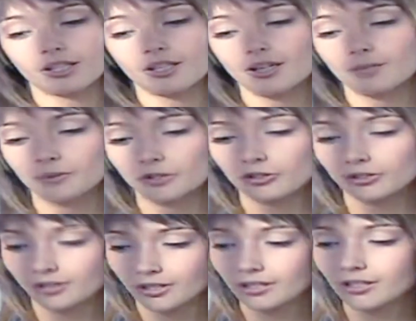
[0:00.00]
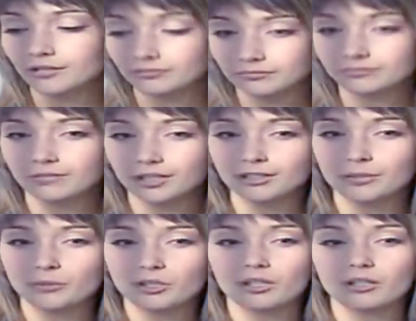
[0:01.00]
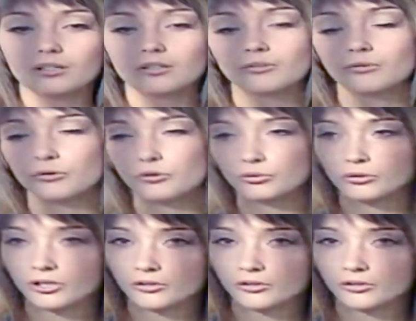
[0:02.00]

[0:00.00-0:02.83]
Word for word: Такая целеустремленная многого в жизни